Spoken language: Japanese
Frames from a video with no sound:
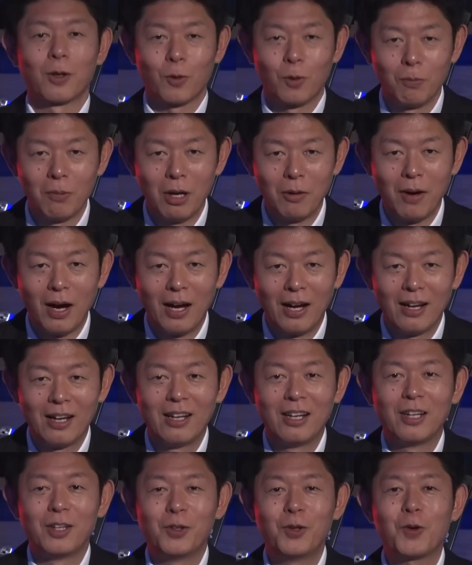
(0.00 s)
こんばんは。
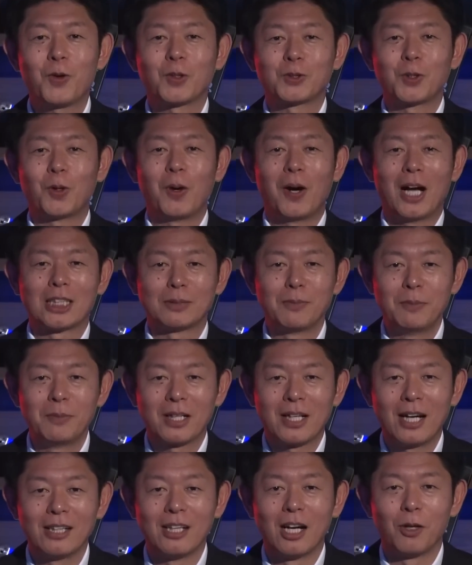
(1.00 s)
ようこそ初
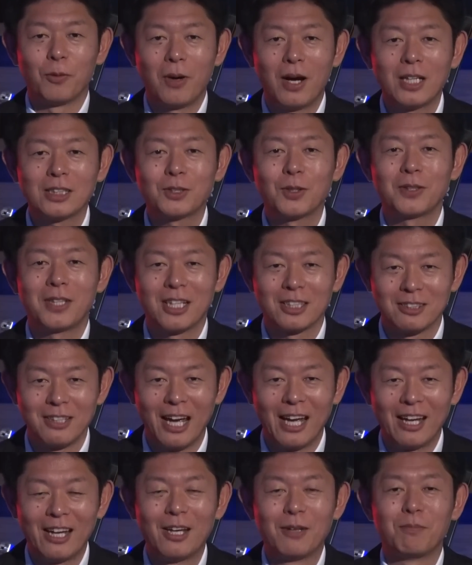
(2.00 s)
耳怪談ファーストテイク
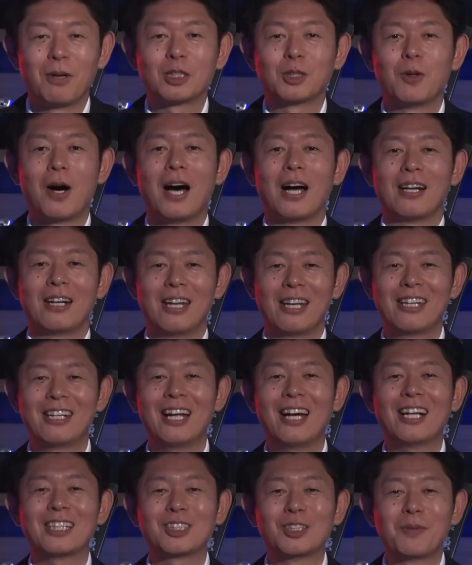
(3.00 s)
へ。まずは
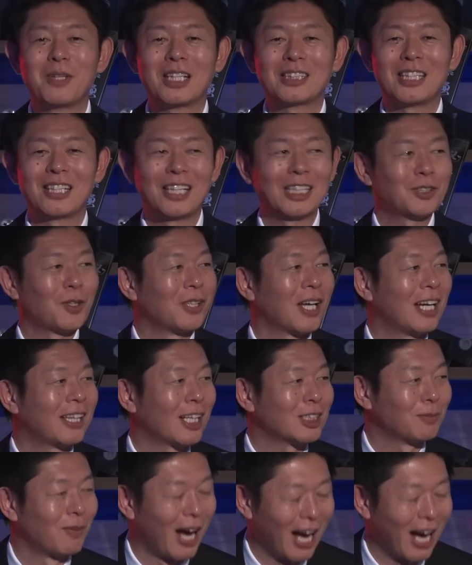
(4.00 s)
レギュラー陣の皆さんです。お願いいたし